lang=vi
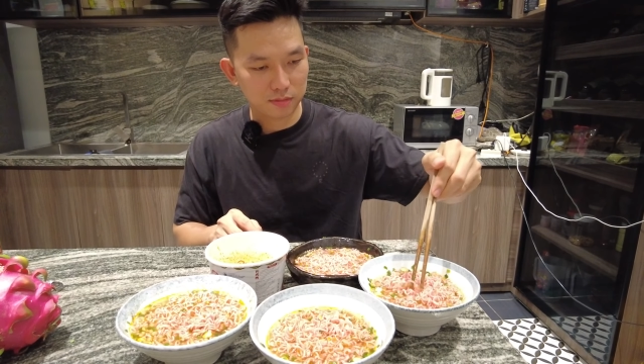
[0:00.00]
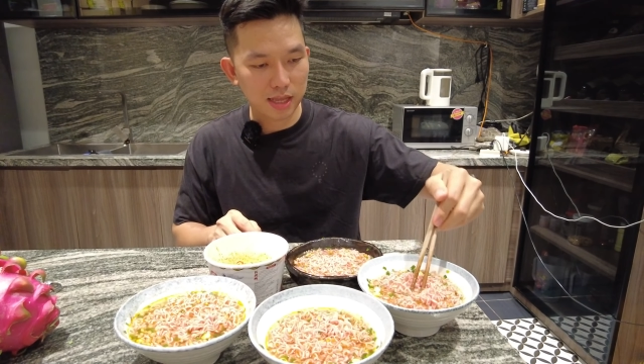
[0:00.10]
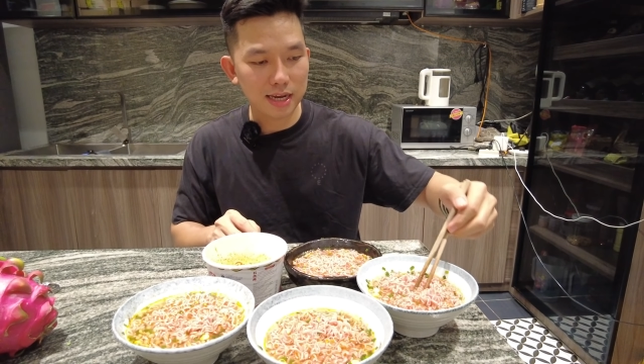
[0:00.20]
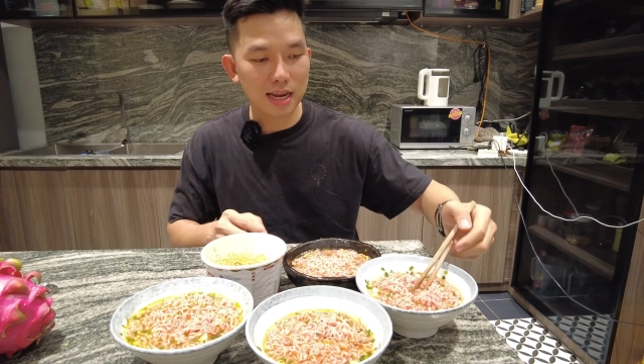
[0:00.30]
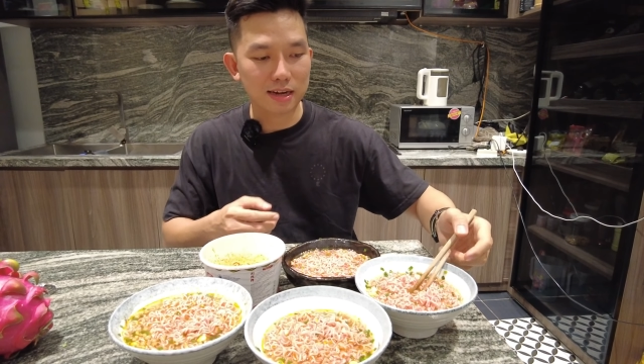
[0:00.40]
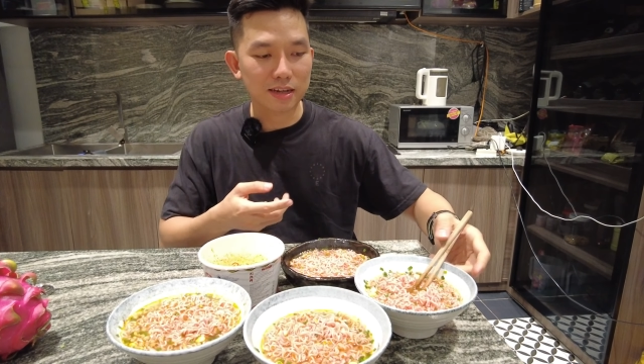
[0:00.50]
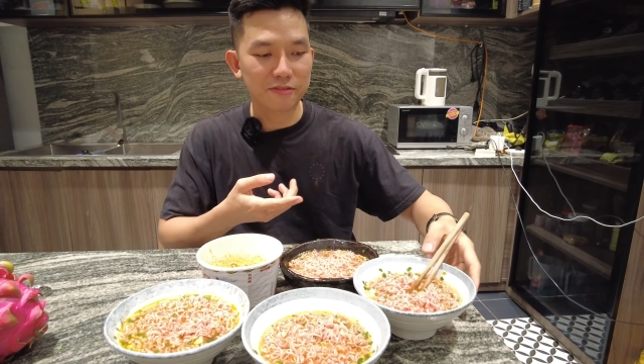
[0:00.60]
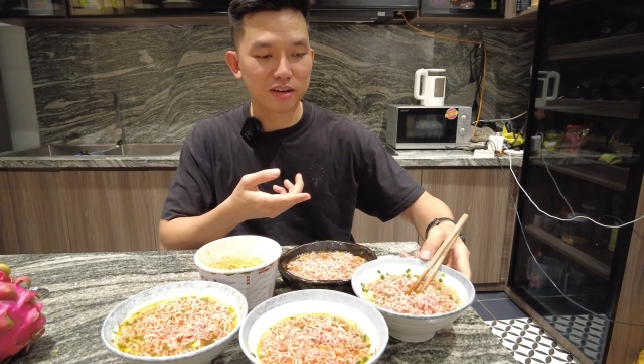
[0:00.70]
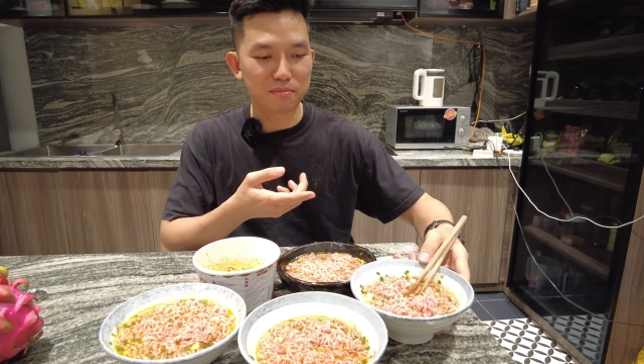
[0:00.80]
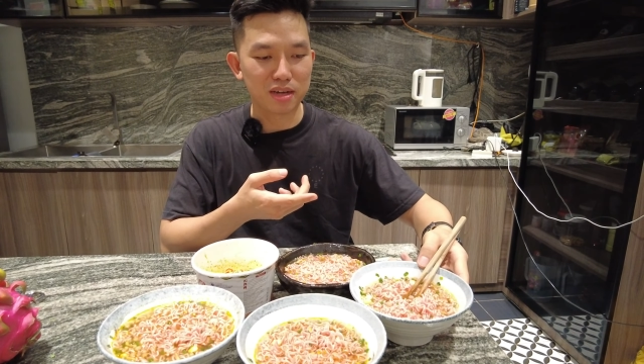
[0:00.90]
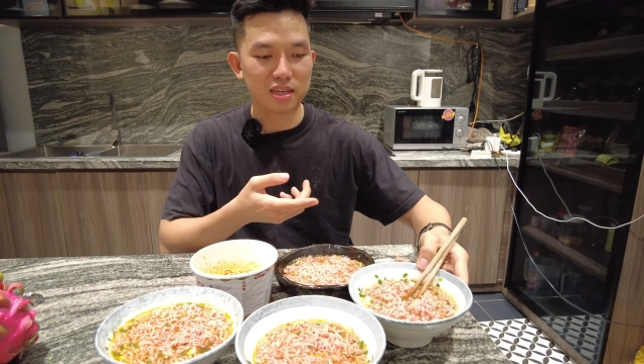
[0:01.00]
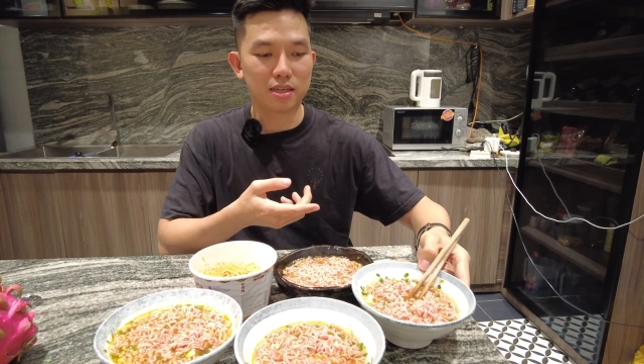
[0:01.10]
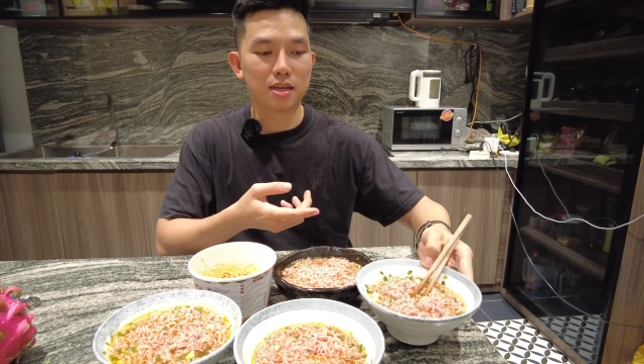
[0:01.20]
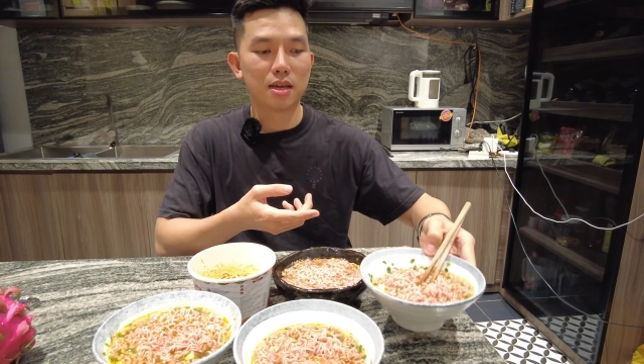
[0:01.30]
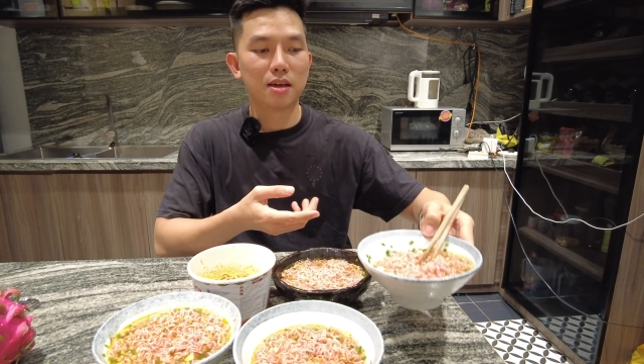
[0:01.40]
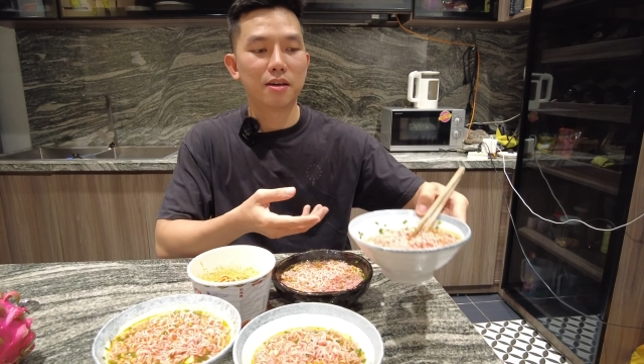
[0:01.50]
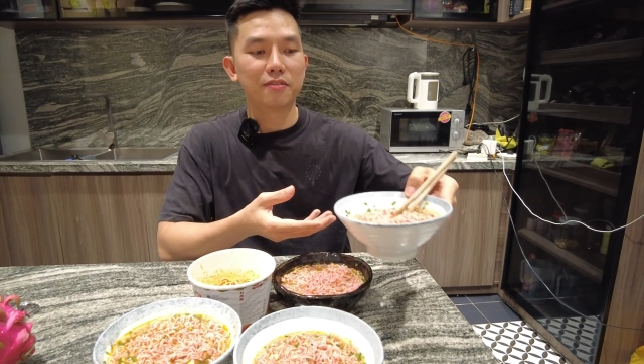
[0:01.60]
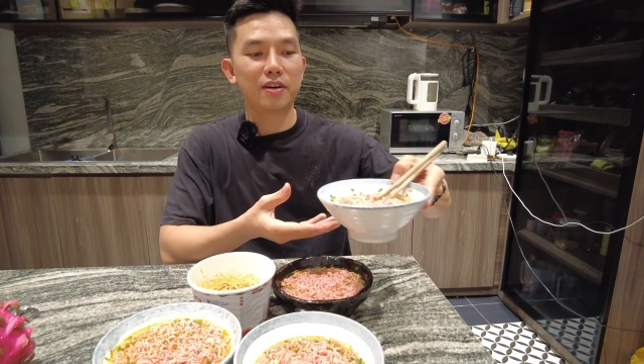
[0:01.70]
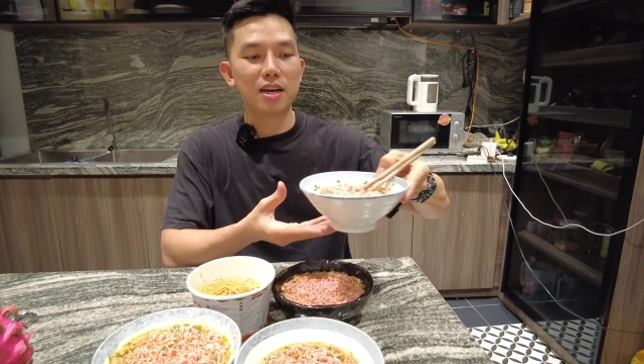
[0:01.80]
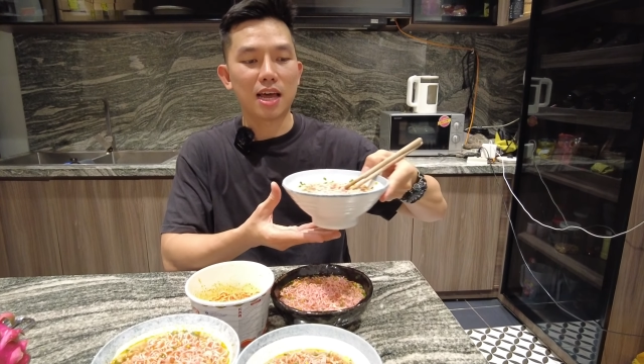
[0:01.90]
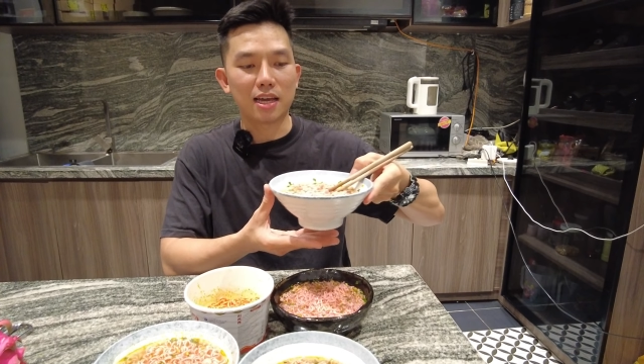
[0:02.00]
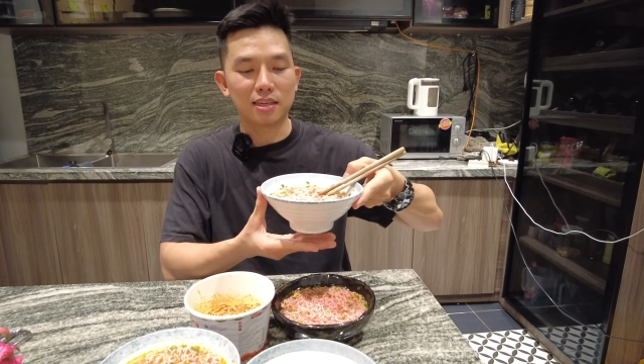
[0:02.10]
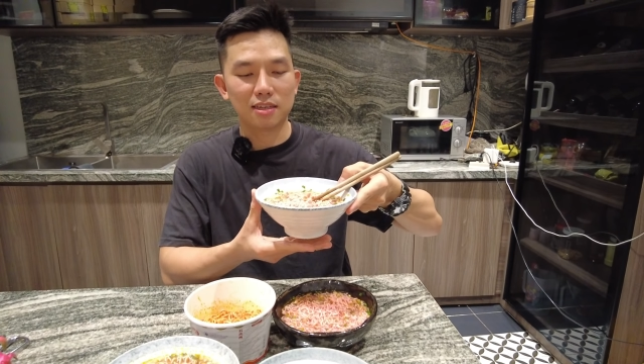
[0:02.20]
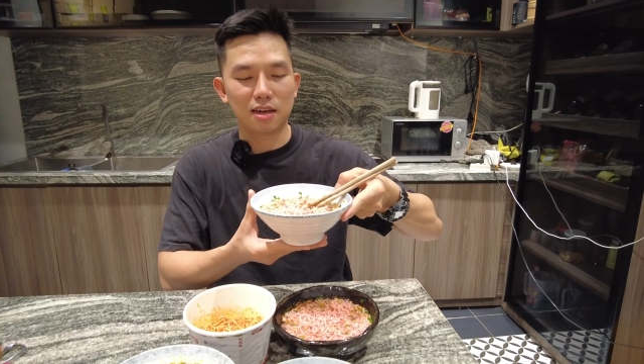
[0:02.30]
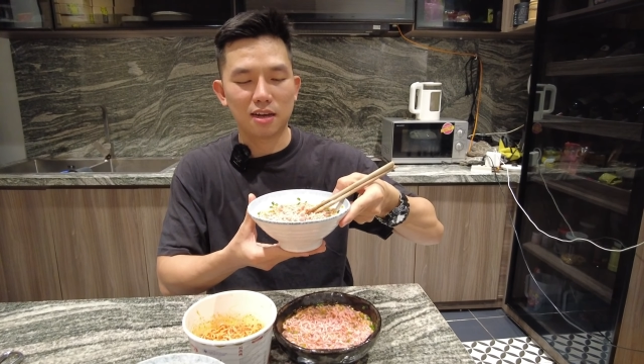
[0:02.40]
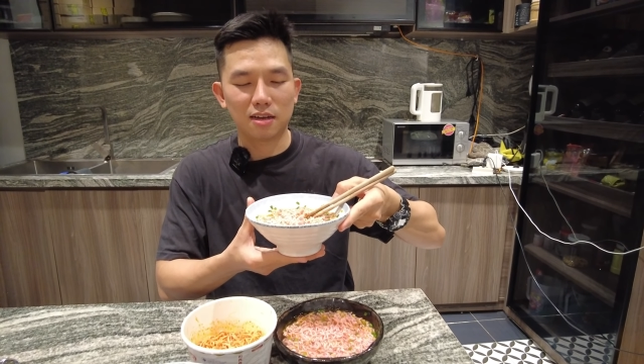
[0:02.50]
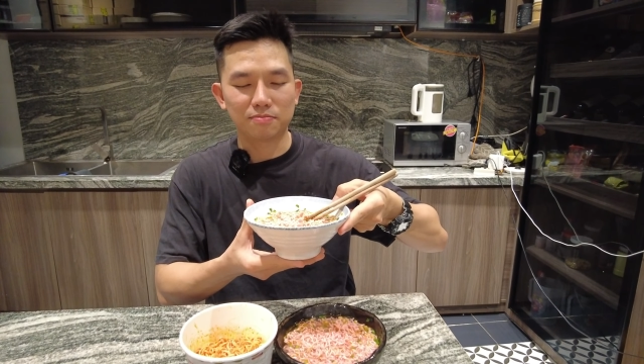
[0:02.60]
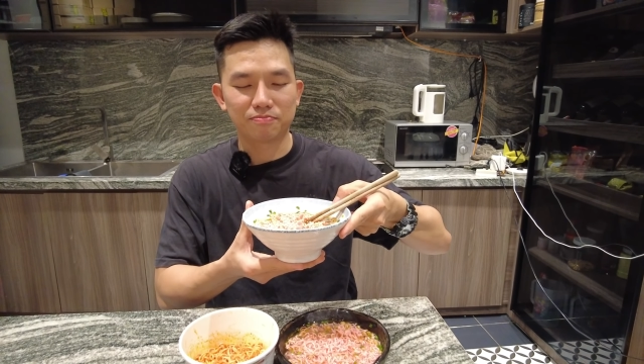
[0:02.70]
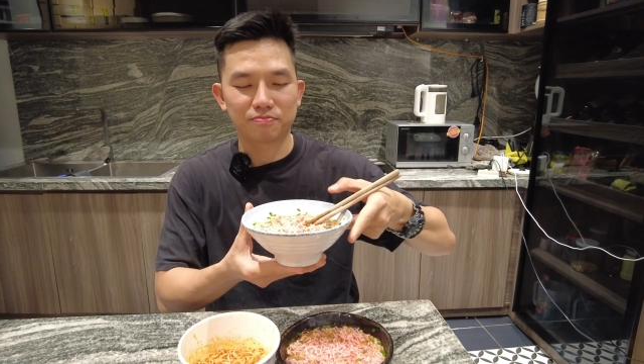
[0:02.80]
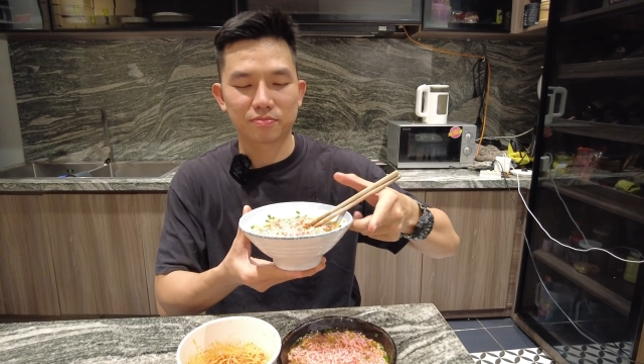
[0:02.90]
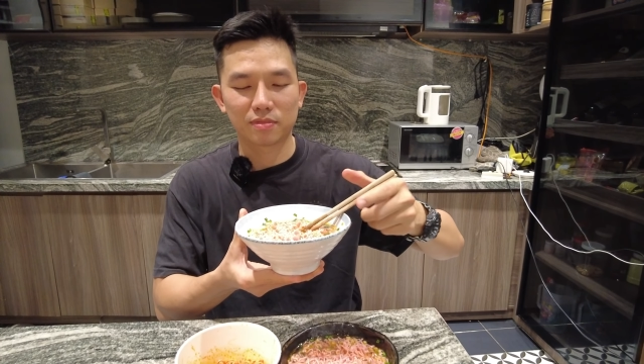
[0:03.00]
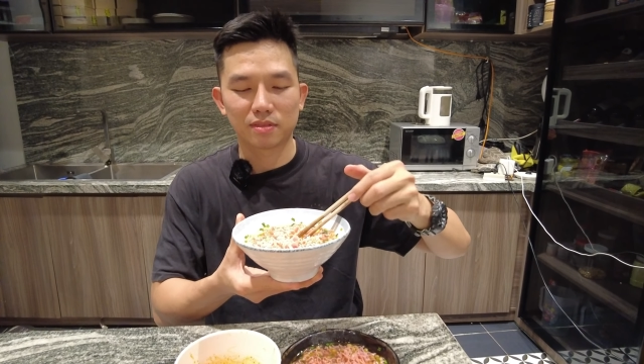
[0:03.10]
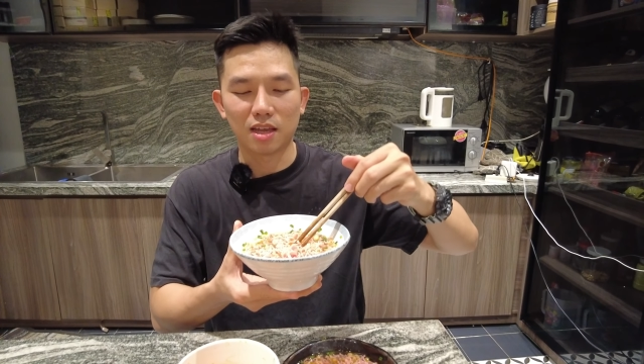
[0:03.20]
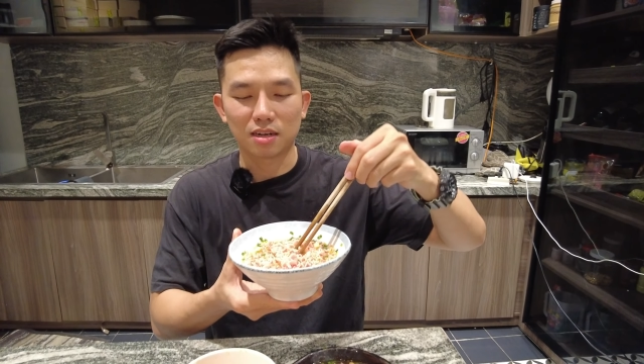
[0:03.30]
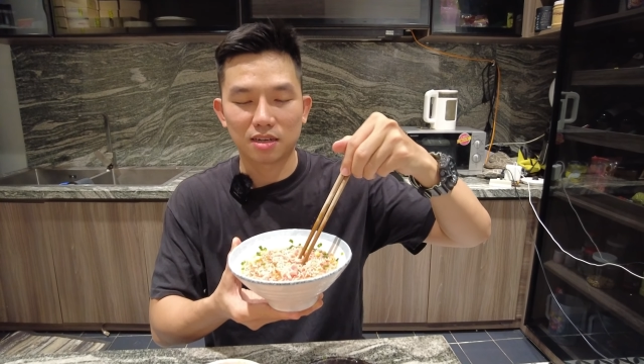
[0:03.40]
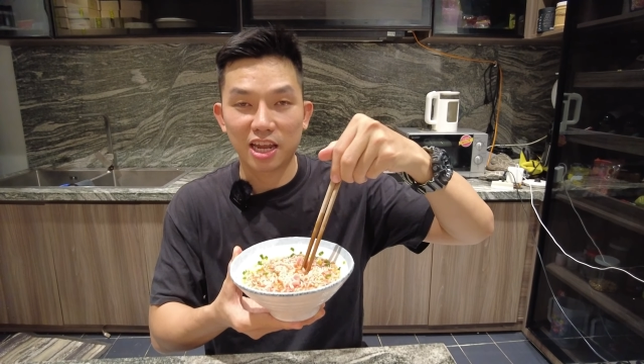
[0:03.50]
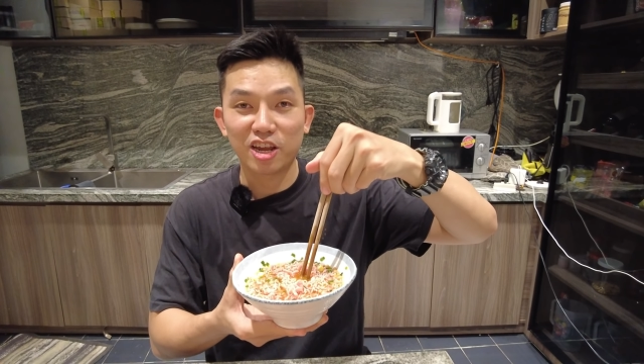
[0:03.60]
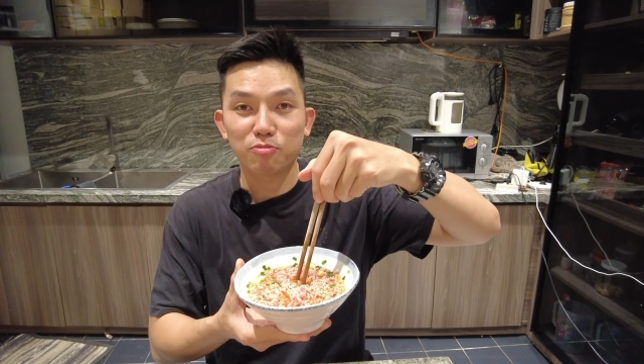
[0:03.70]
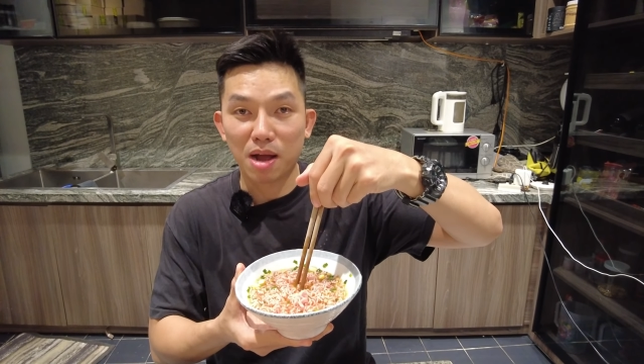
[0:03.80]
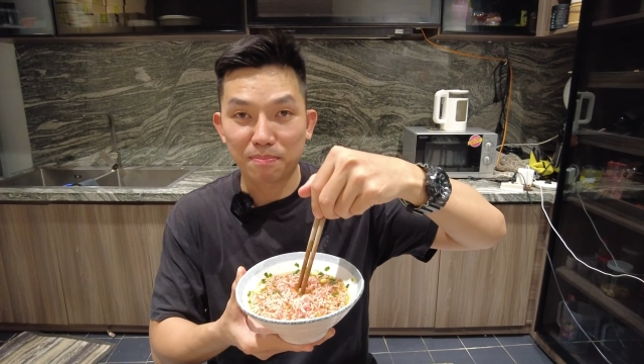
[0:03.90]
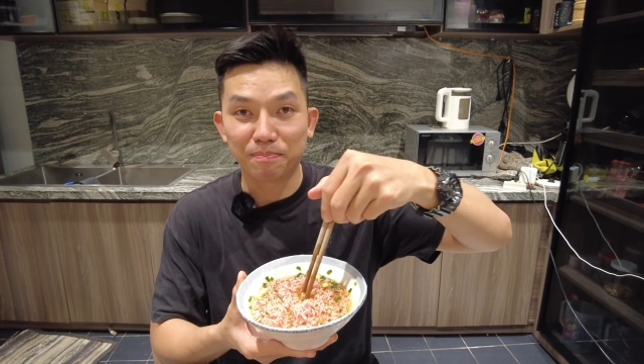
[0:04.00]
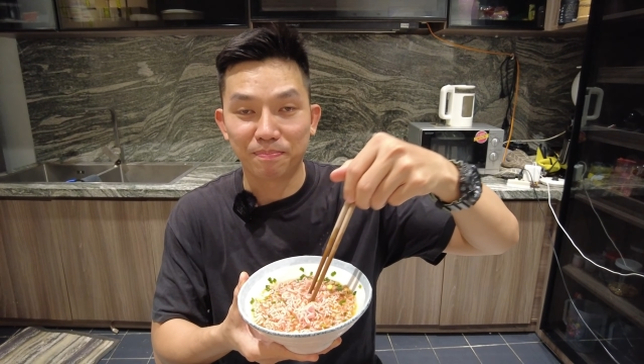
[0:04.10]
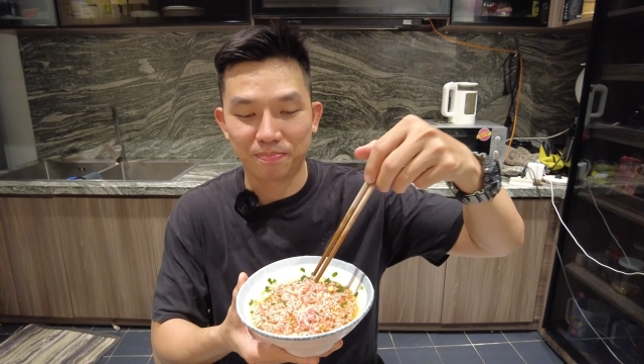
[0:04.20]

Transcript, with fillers: Đây là cái phần mì với lại thịt heo băm.